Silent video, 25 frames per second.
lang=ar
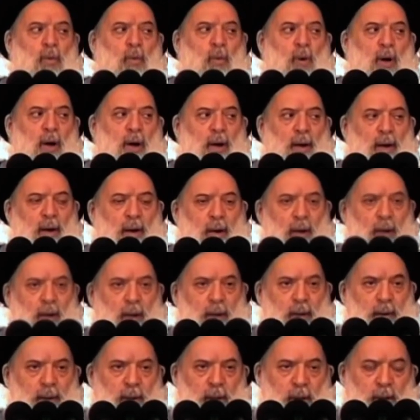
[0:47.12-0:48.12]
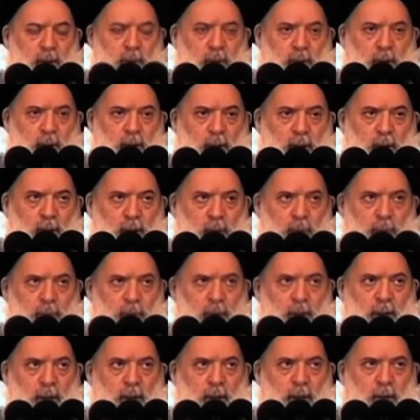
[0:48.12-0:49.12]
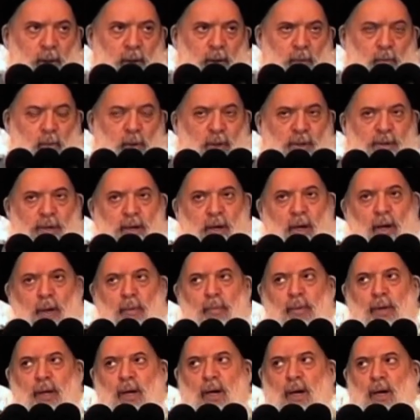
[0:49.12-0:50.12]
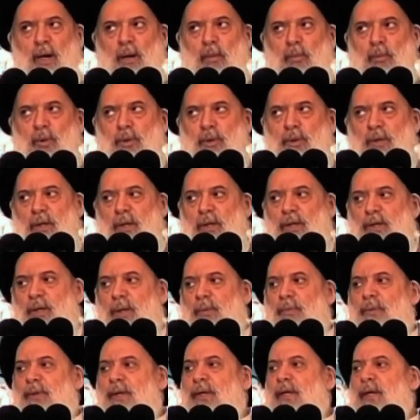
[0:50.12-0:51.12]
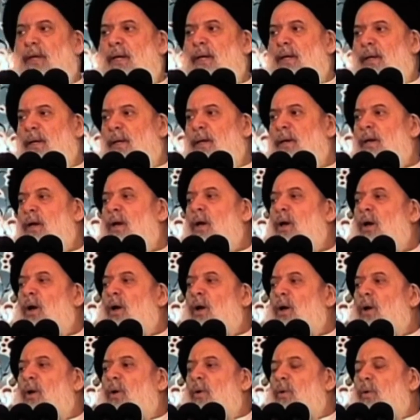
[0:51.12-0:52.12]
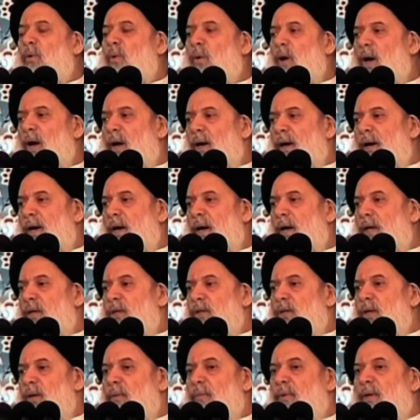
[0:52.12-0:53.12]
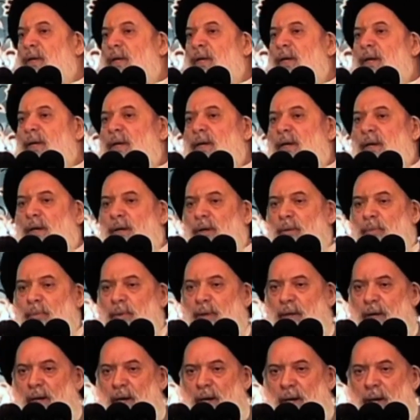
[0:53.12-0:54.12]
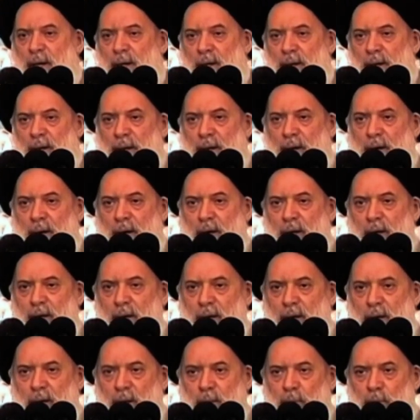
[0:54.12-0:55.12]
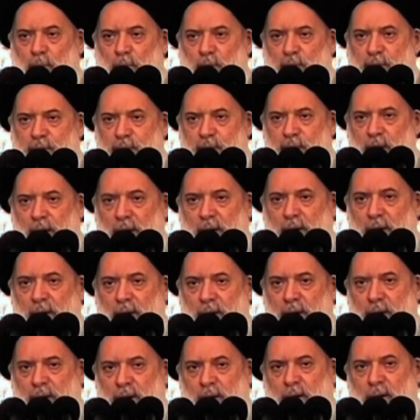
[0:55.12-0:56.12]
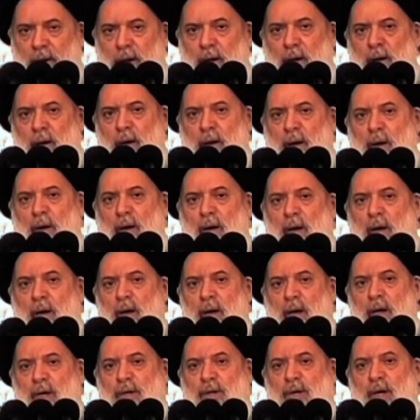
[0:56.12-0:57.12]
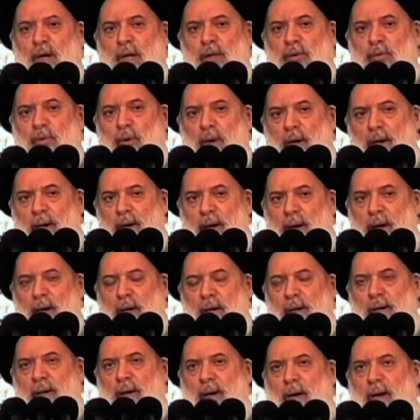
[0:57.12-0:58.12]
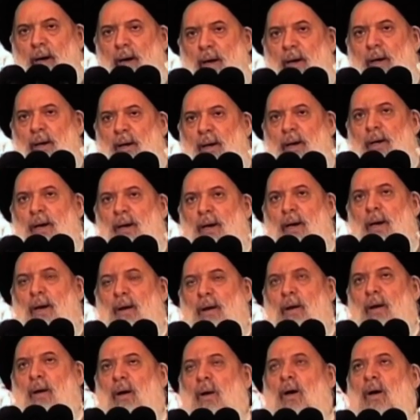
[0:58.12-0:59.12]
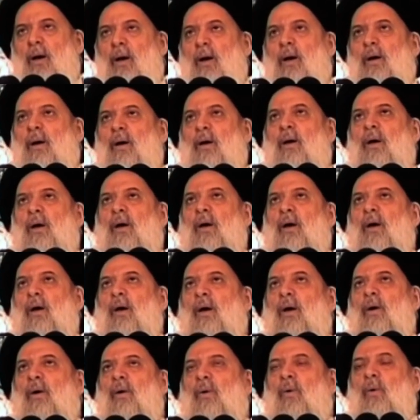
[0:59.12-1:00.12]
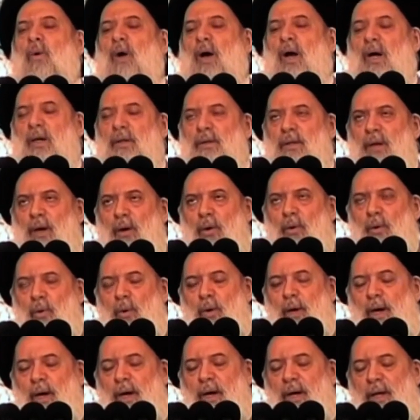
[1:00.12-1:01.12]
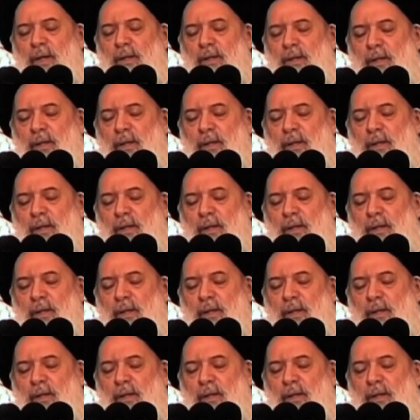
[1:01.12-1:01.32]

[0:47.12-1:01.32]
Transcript: وعلى آله الطيبين وصحبه المنتجبين وعلى جميع أنبياء الله المرسلين أشهد أن لا إله إلا الله وحده لا